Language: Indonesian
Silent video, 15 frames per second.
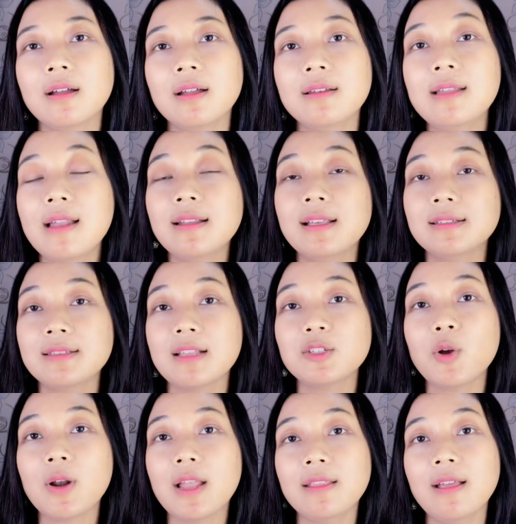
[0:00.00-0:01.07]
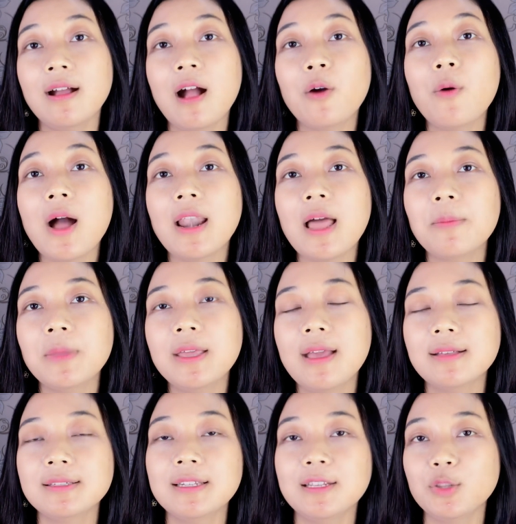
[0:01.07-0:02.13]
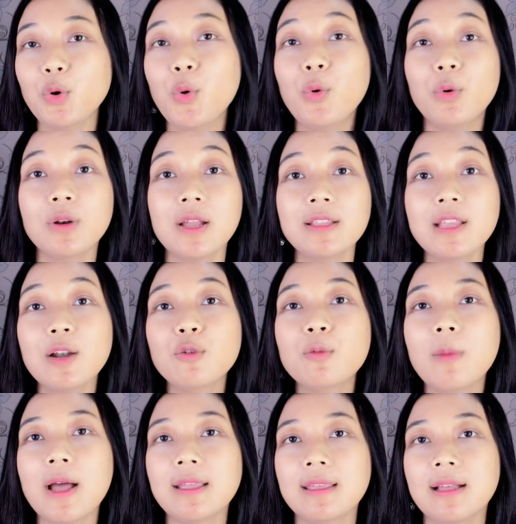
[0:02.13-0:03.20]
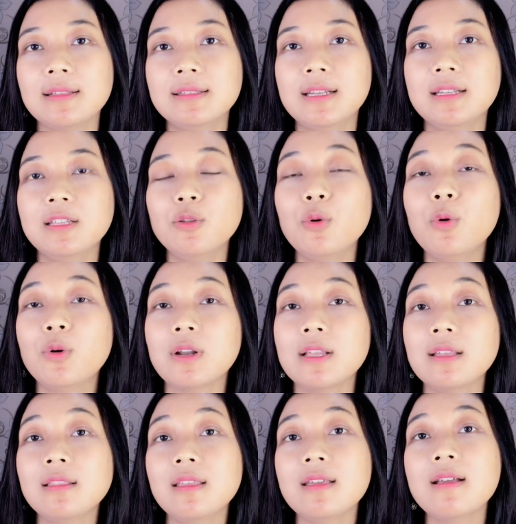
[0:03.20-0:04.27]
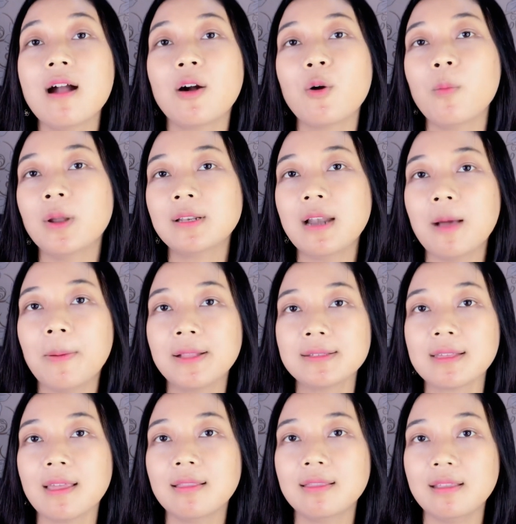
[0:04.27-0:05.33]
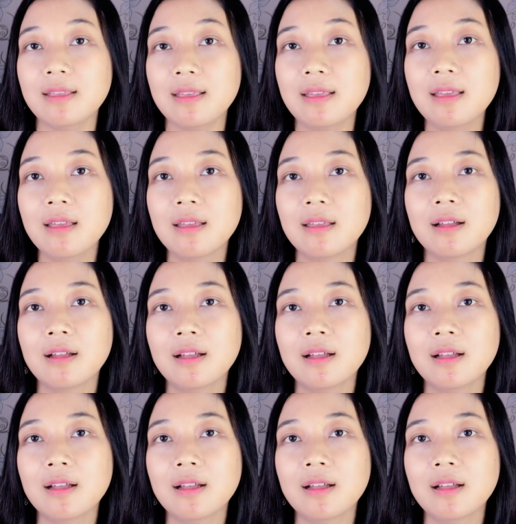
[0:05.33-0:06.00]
dan kista coklat yang aku alami guys ini tuh ukurannya lumayan, jadi tuh ukurannya 3,8 cm.